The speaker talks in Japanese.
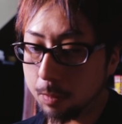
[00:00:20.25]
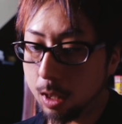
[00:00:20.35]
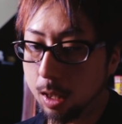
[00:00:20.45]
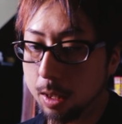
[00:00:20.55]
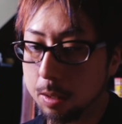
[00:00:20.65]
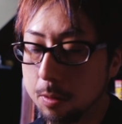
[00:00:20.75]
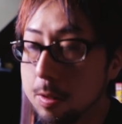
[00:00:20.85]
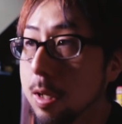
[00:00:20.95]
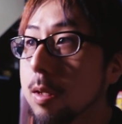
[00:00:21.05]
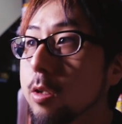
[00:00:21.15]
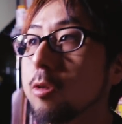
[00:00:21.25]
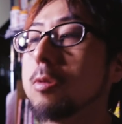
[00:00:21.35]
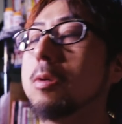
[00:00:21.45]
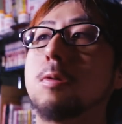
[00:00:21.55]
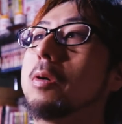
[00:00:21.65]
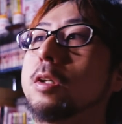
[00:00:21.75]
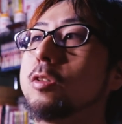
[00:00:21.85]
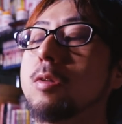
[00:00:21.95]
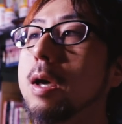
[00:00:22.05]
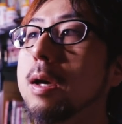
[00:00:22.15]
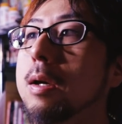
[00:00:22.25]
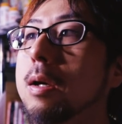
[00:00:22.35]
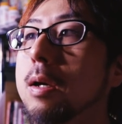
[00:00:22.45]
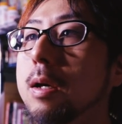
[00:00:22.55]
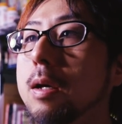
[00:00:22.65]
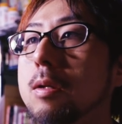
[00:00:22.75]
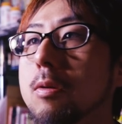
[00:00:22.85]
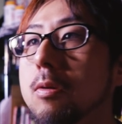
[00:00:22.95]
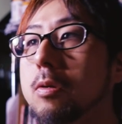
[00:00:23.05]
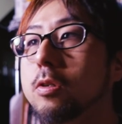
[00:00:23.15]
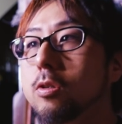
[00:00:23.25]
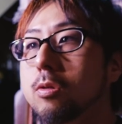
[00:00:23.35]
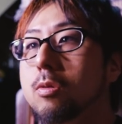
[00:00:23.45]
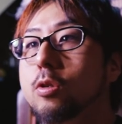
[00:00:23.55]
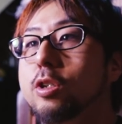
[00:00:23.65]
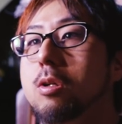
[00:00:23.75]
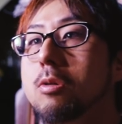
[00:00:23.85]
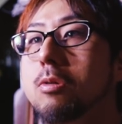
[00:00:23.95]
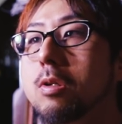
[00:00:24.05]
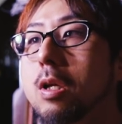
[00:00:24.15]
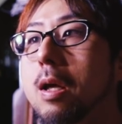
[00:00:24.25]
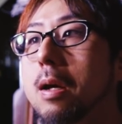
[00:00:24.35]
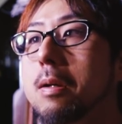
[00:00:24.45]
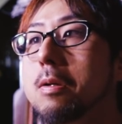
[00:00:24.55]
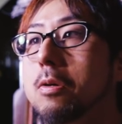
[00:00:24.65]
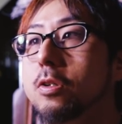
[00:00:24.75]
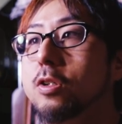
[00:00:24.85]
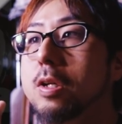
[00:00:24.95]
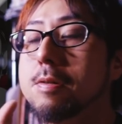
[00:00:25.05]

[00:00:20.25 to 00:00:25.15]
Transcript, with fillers: えっ、と、最近ちょっと忙しくて、えっ、と、こちらの方にね、表示